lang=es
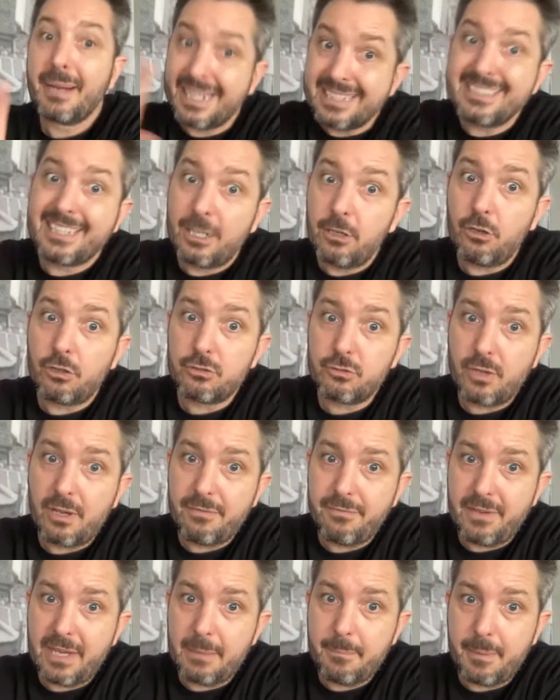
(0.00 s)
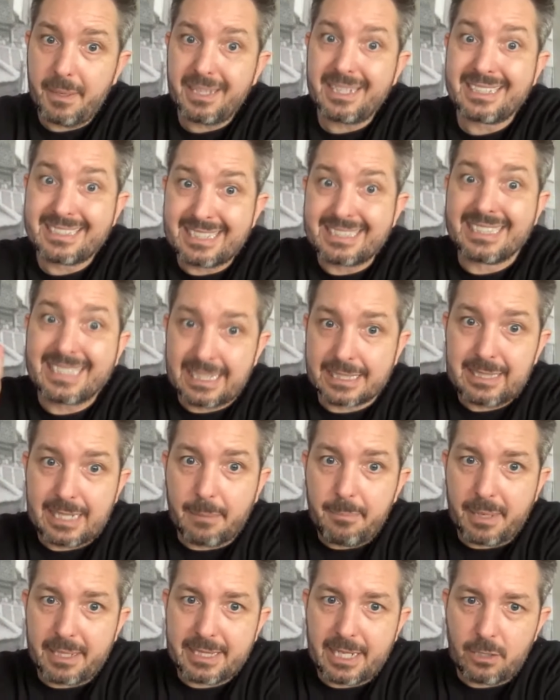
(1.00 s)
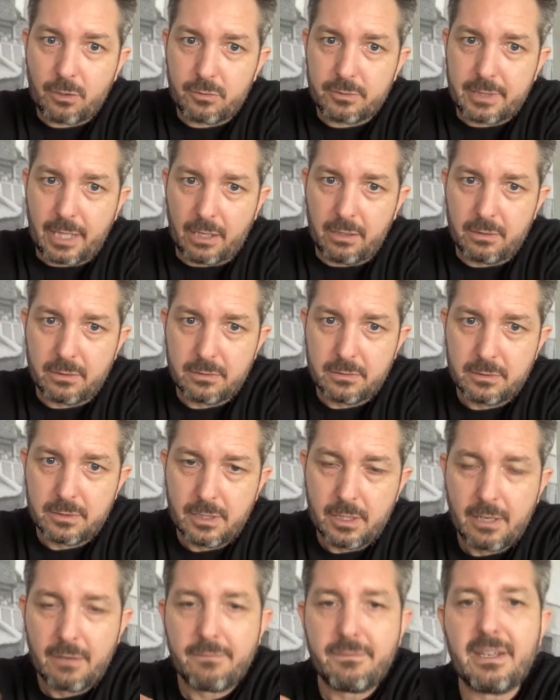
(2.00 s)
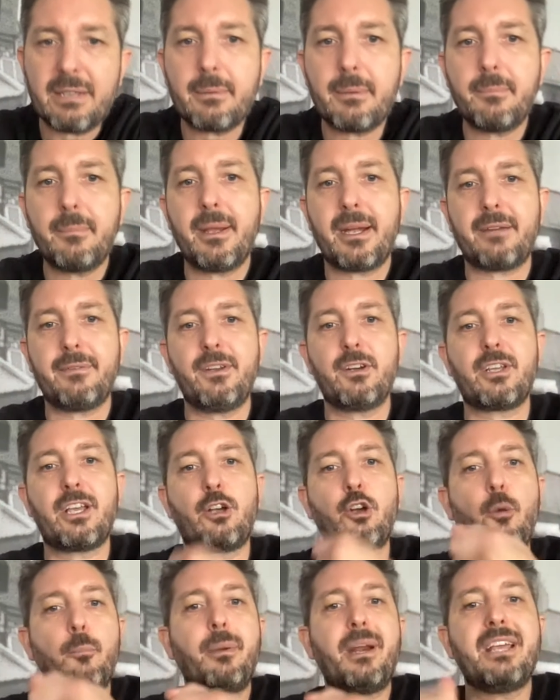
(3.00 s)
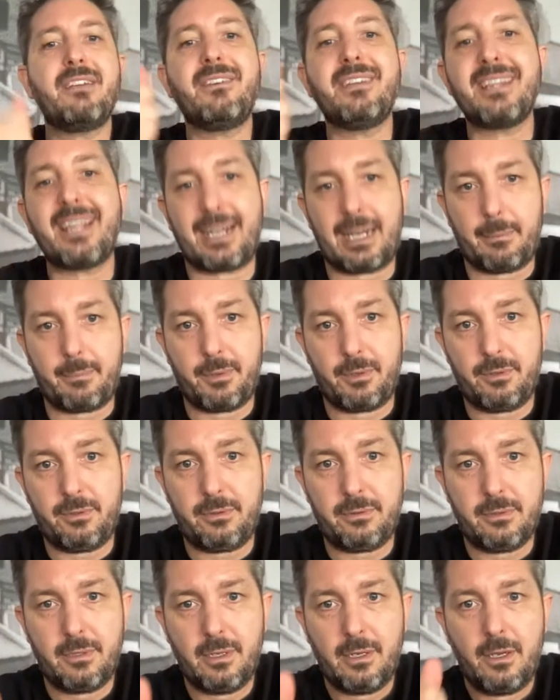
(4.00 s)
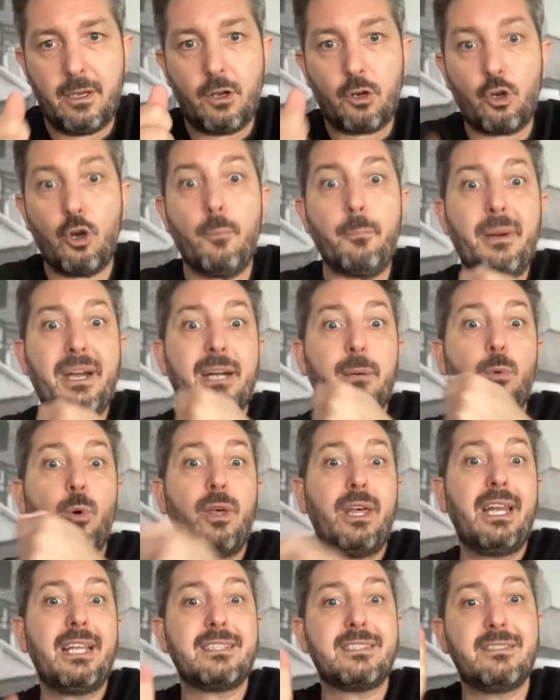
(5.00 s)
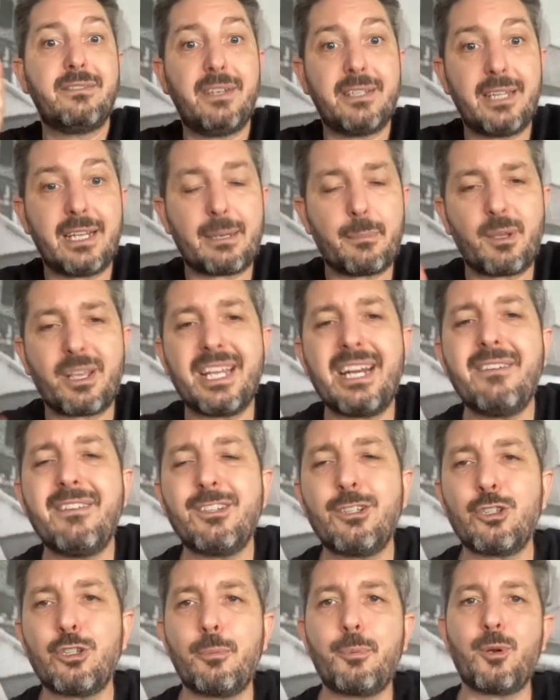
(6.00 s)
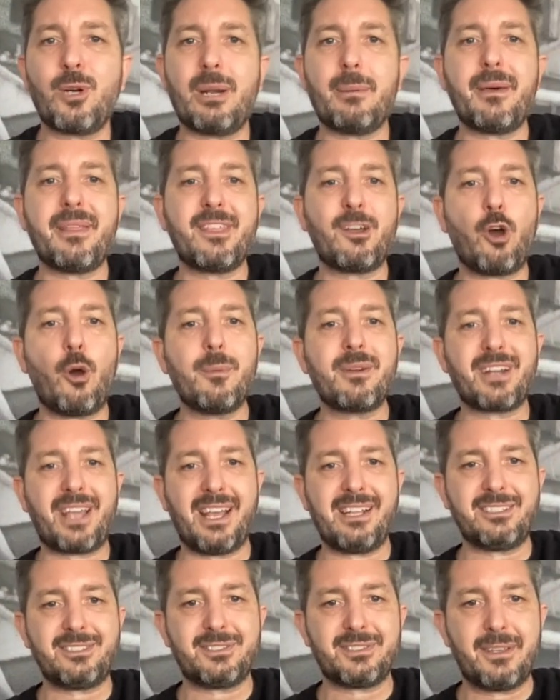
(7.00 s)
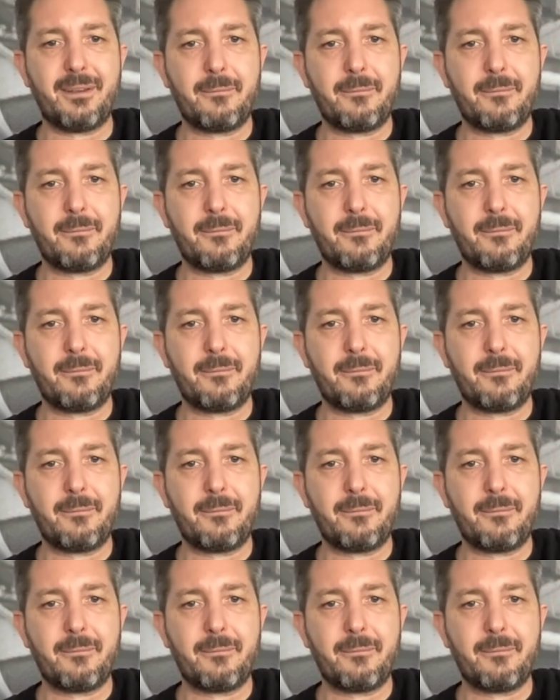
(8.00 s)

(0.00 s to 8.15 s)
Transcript: para ese negocio de flipping necesitas la plata al contado. Flipping me refiero a que compras y vendes rápido, ¿no? Compras, remodelas y vendes rápido. ¿Quién ha visto estos programas de Home and Health?